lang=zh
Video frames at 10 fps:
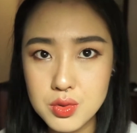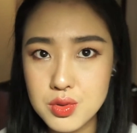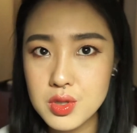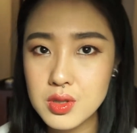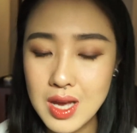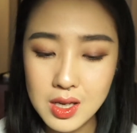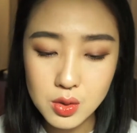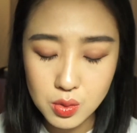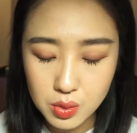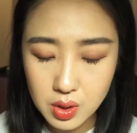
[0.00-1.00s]
就是它
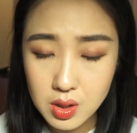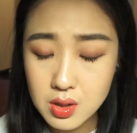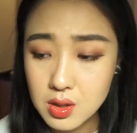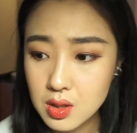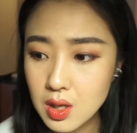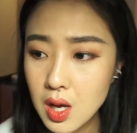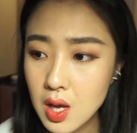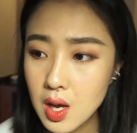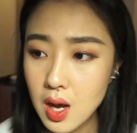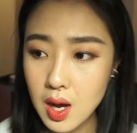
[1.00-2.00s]
有一个
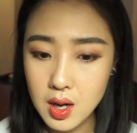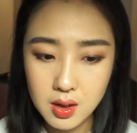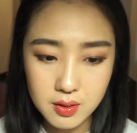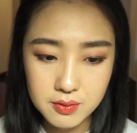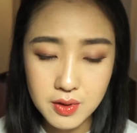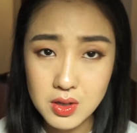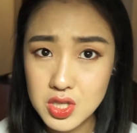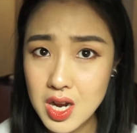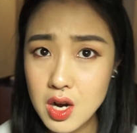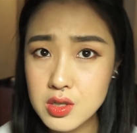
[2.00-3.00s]
啊防
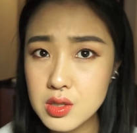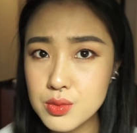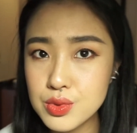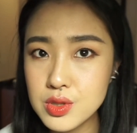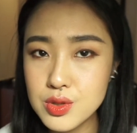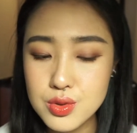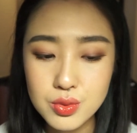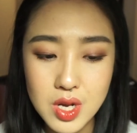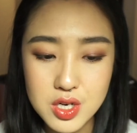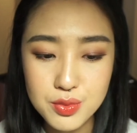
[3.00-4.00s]
晒二十五系数，
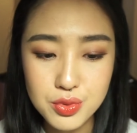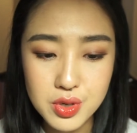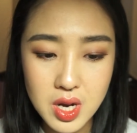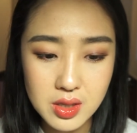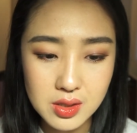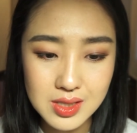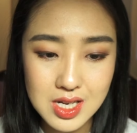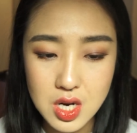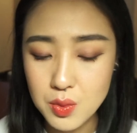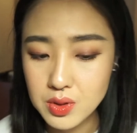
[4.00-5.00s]
但是不会让你在
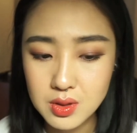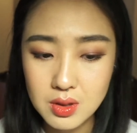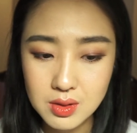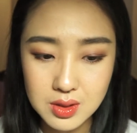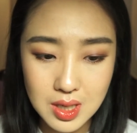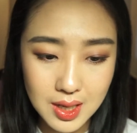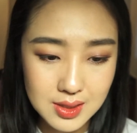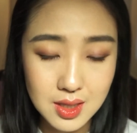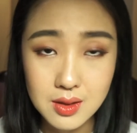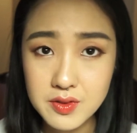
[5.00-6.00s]
闪光灯底下看
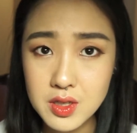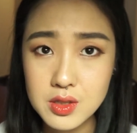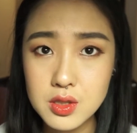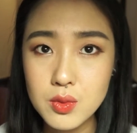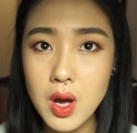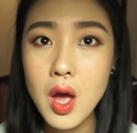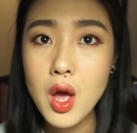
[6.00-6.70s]
起来非常奇怪。